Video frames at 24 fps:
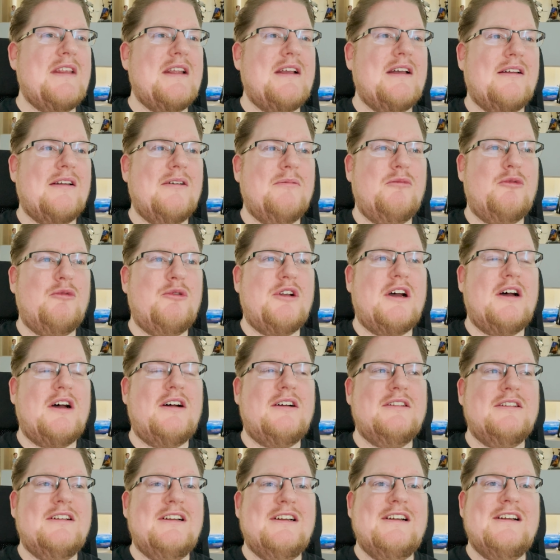Ähm,
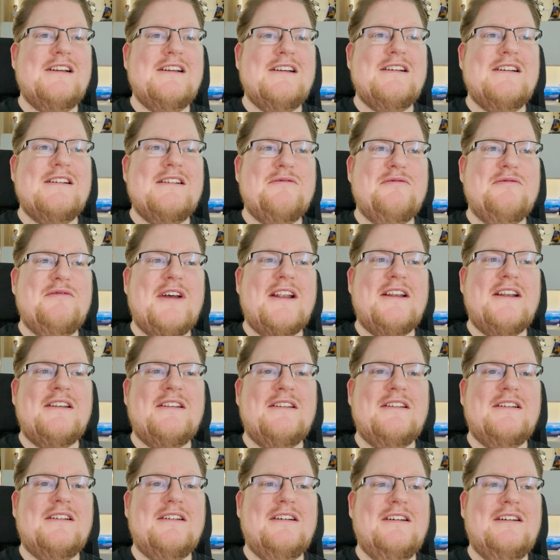oder
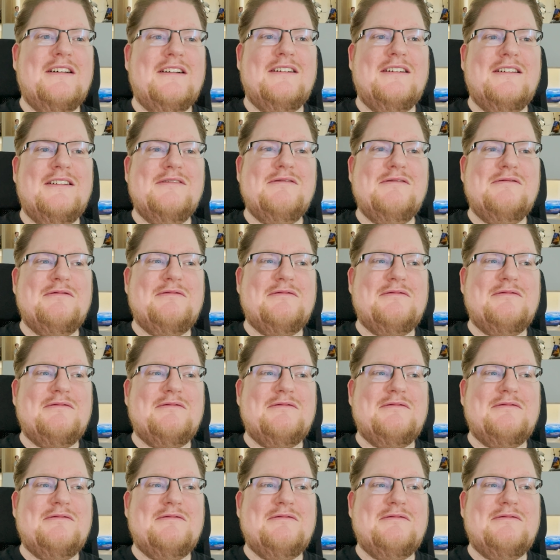wenn äh,